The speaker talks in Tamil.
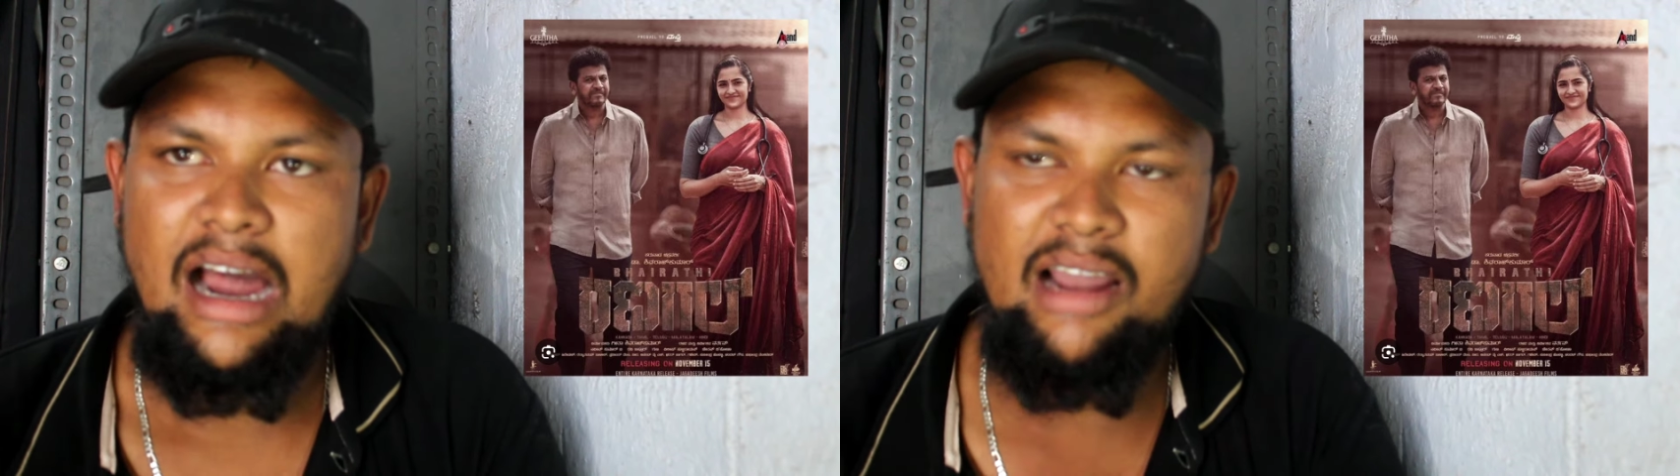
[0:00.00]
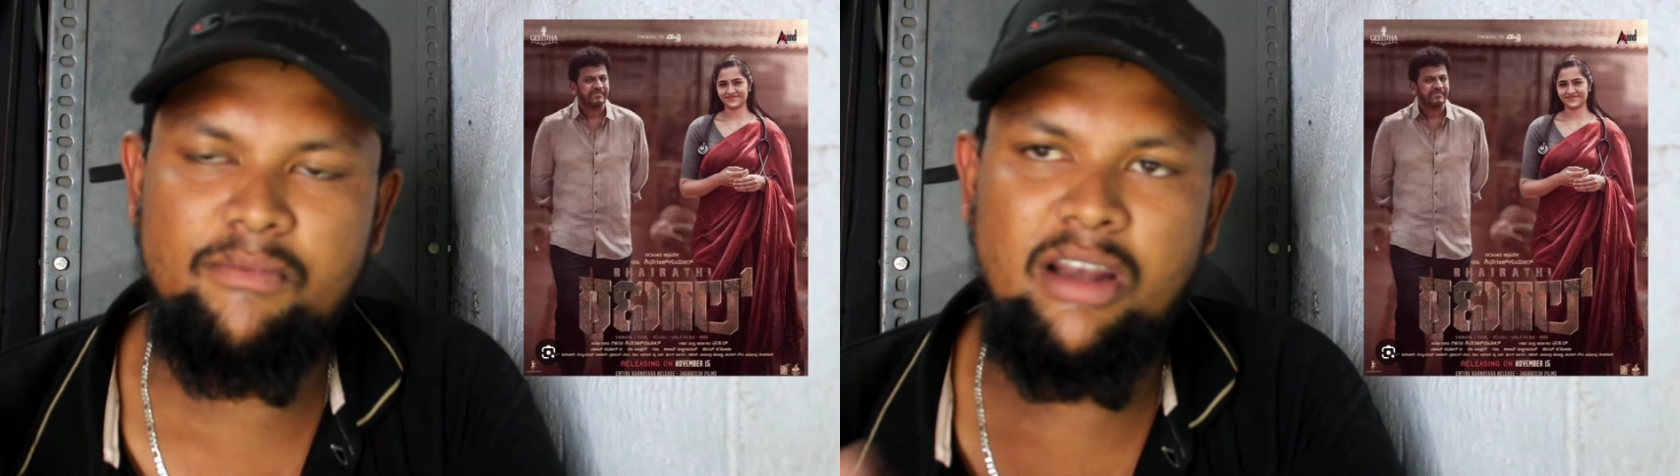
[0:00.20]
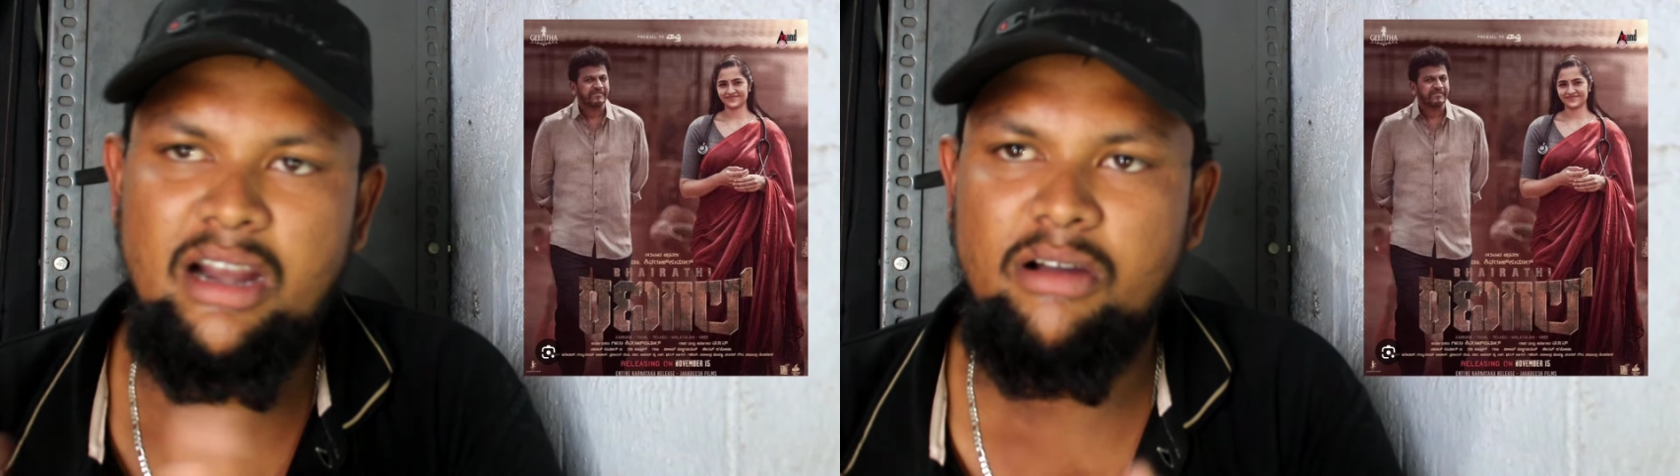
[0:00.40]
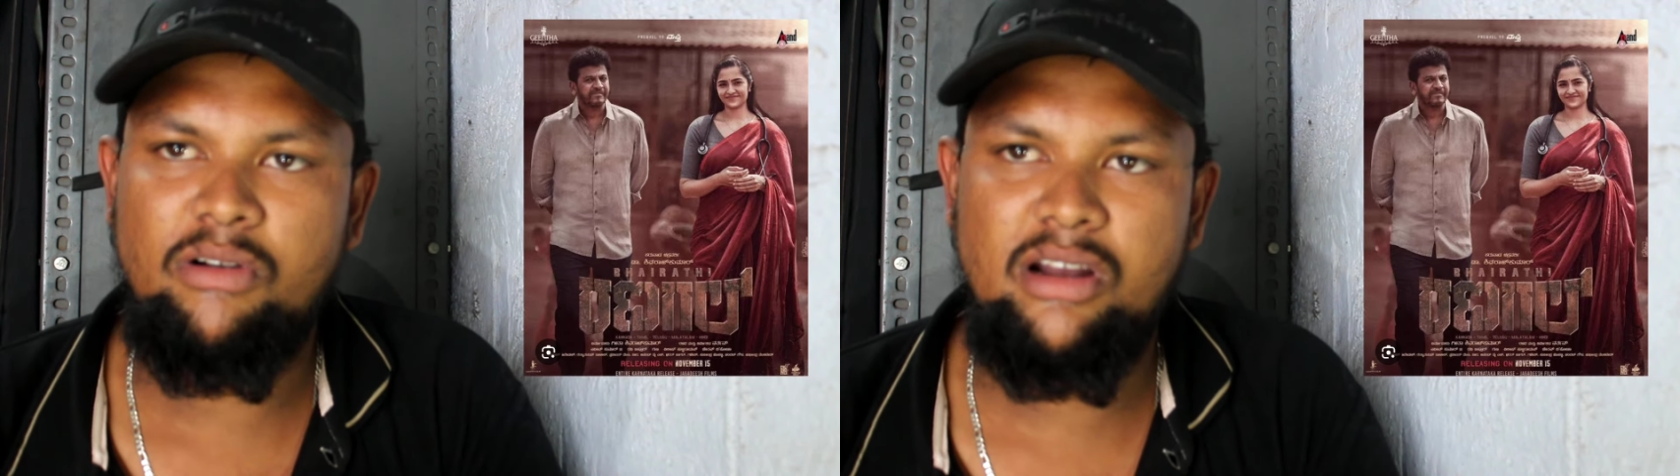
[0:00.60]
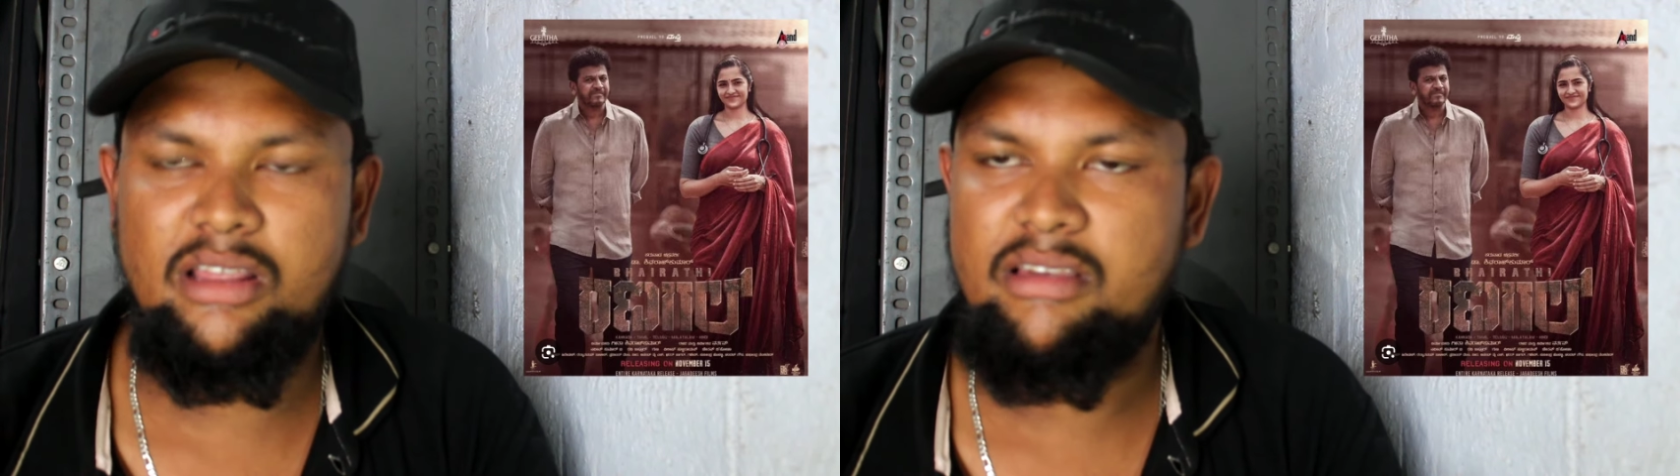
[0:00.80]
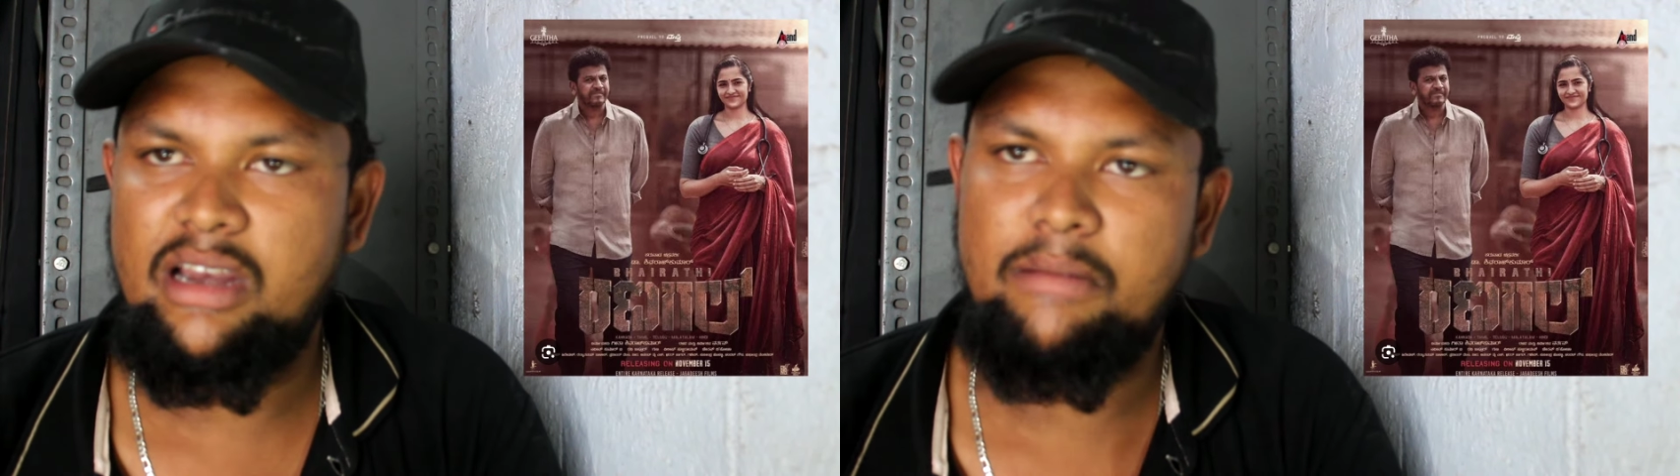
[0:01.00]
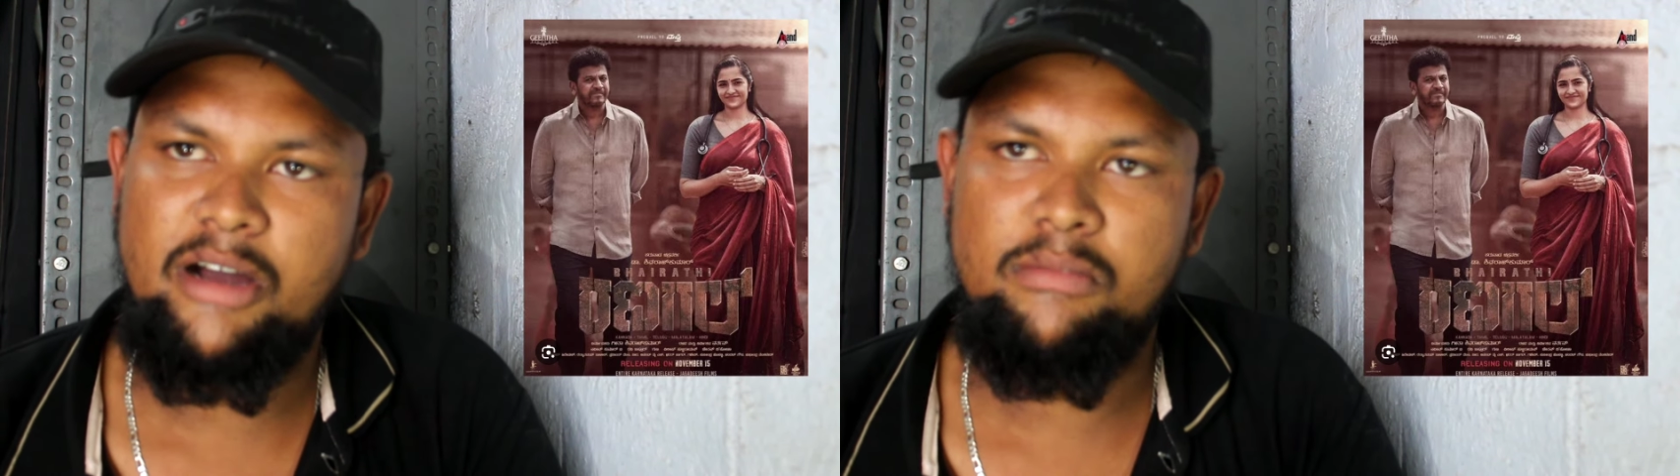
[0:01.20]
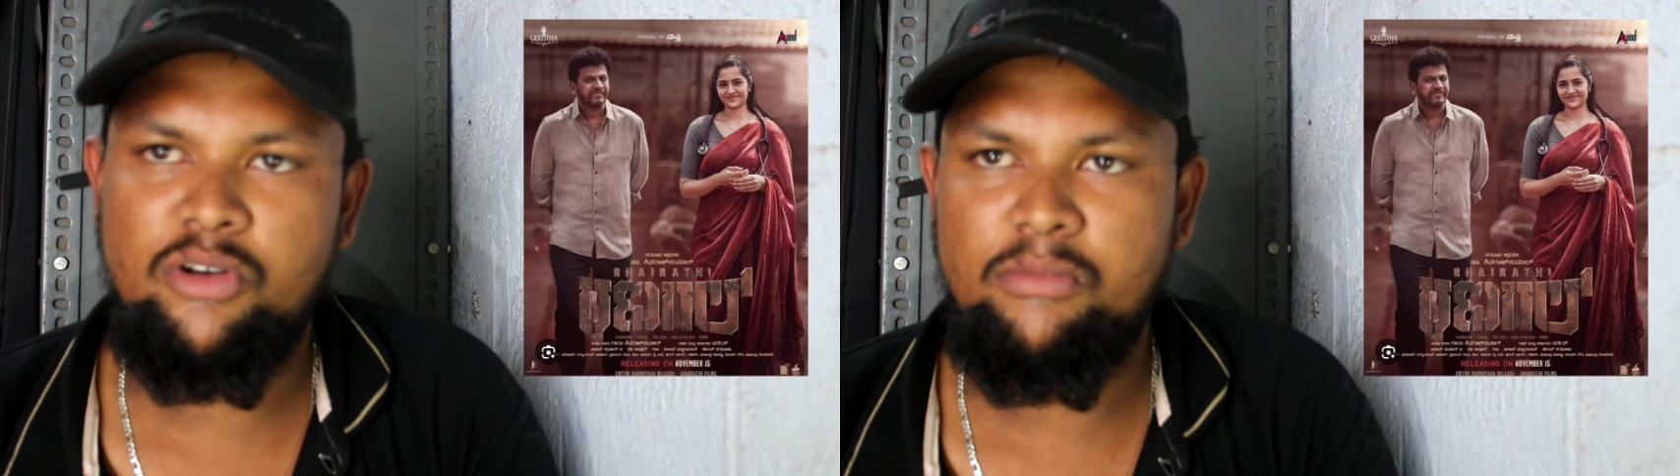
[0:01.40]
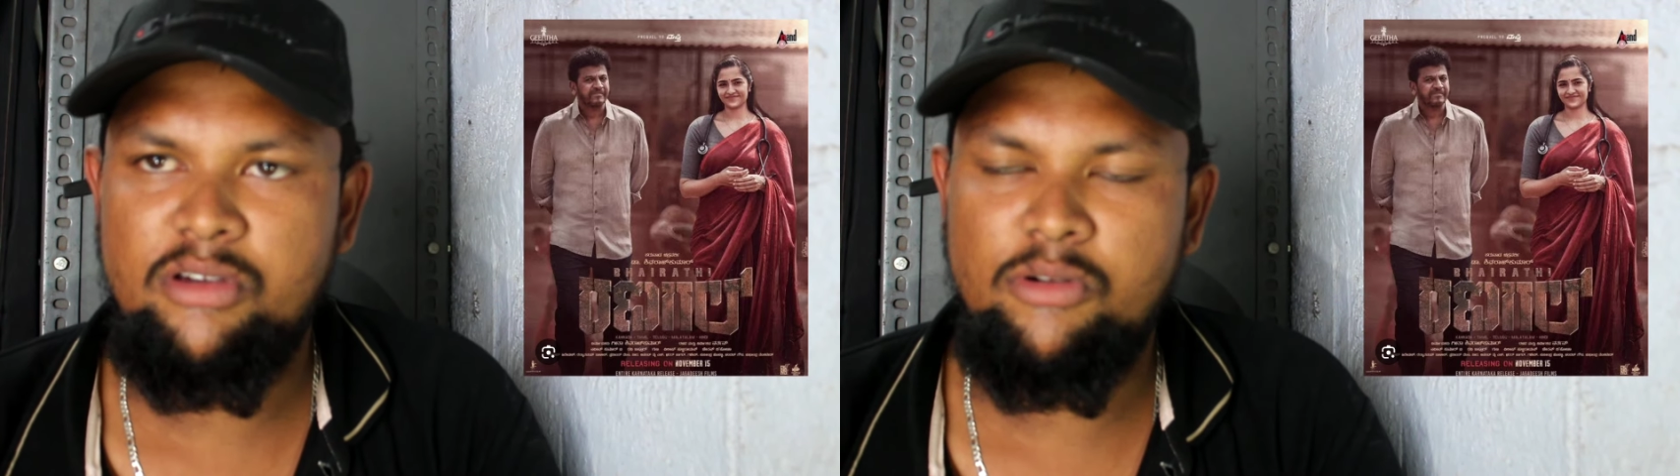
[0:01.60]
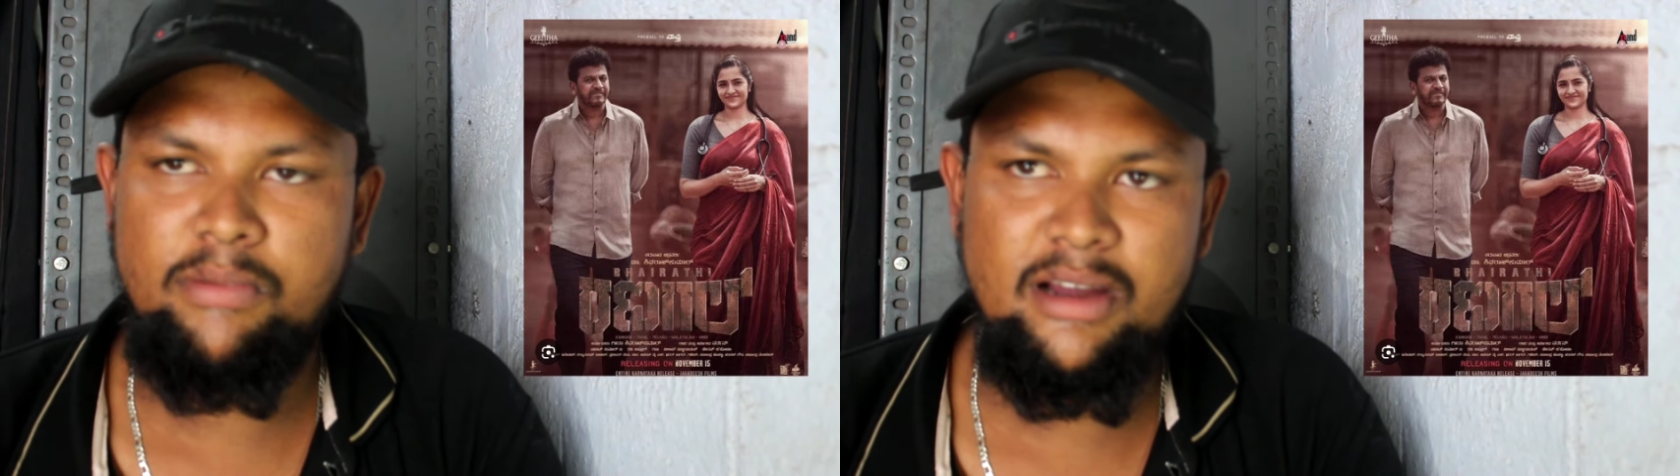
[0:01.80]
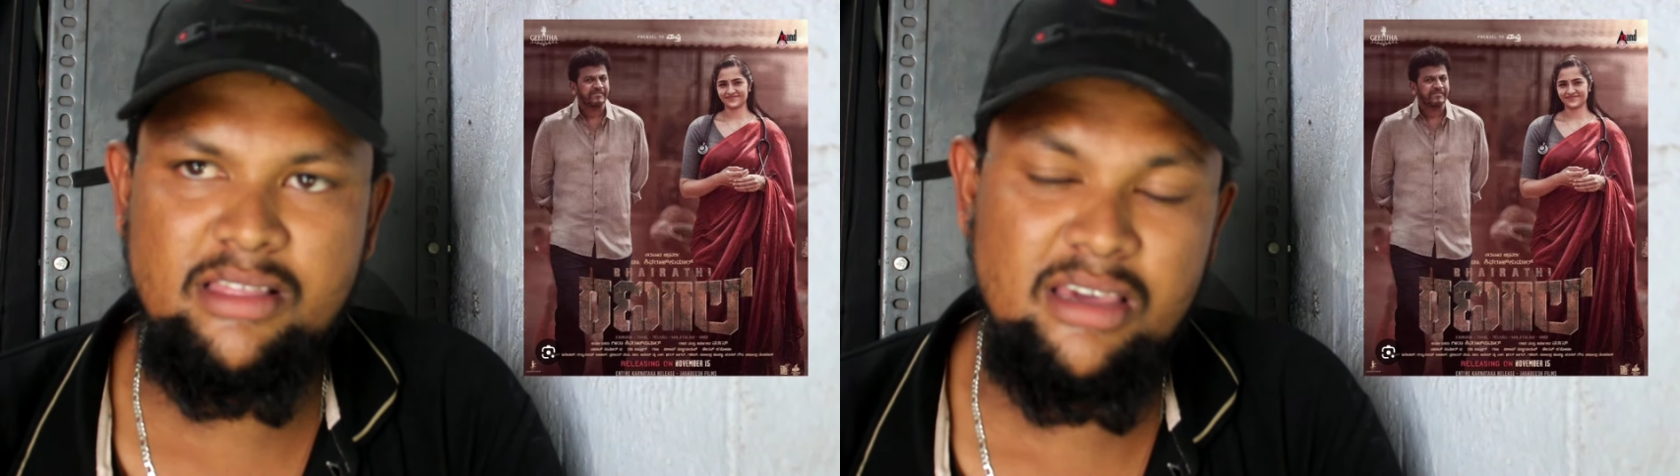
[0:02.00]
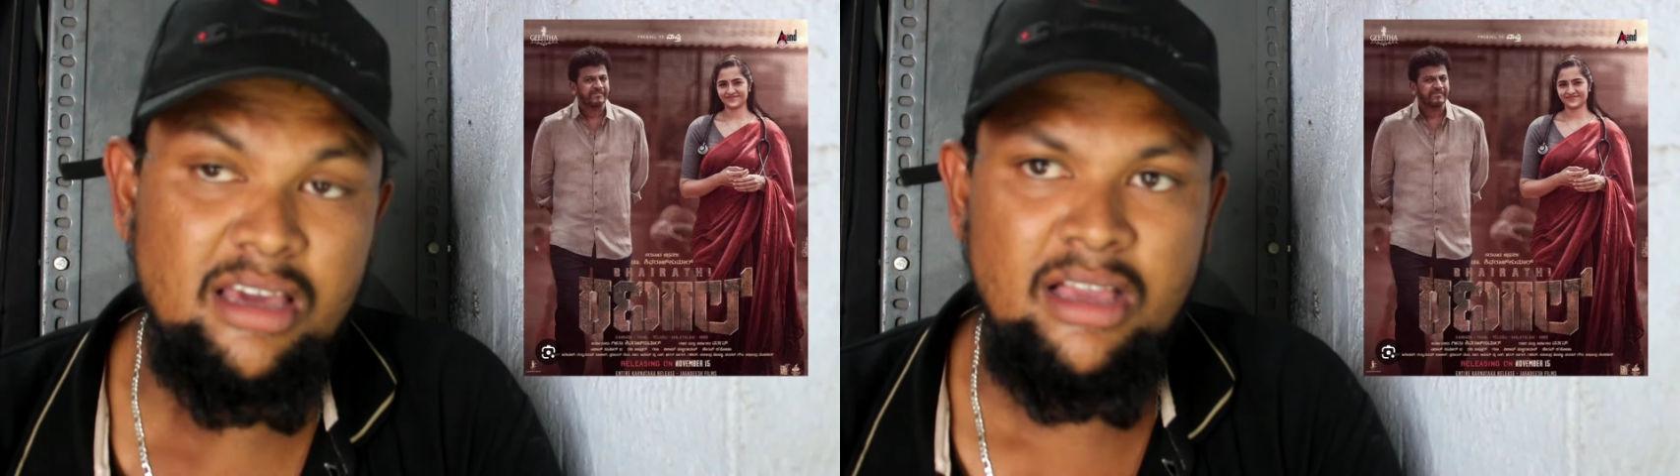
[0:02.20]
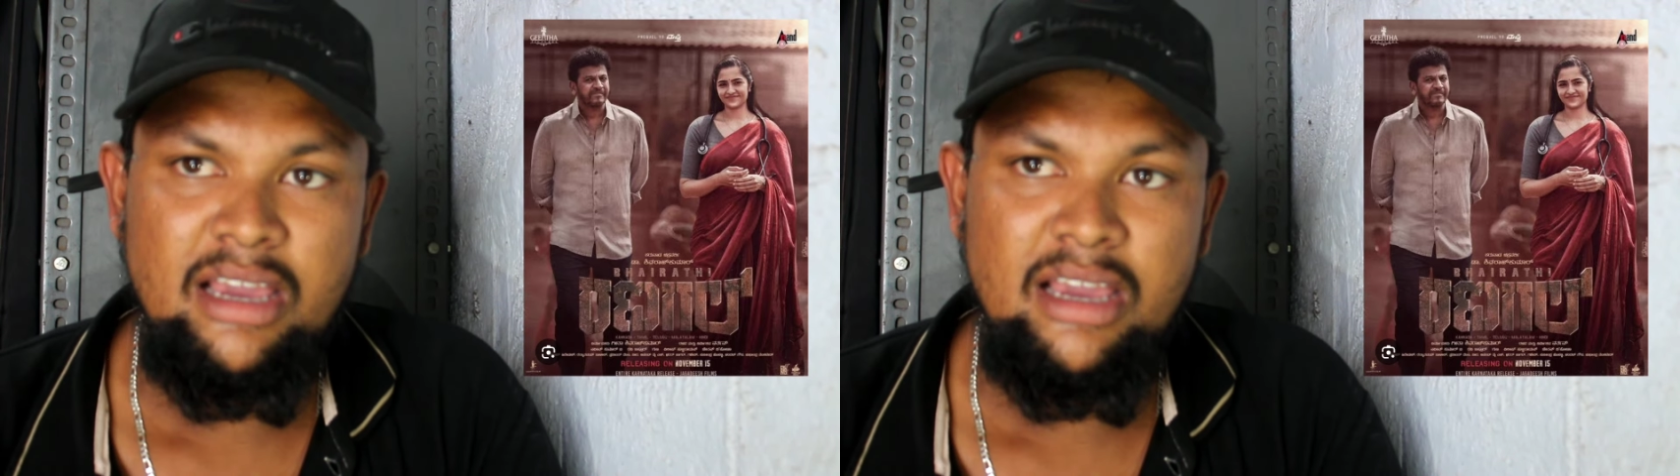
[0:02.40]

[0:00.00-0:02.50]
ஆனால் வில்லனை கொள்கிற சீன்லாம் பார்க்கும்போது ரொம்ப சூப்பராக இருந்துச்சு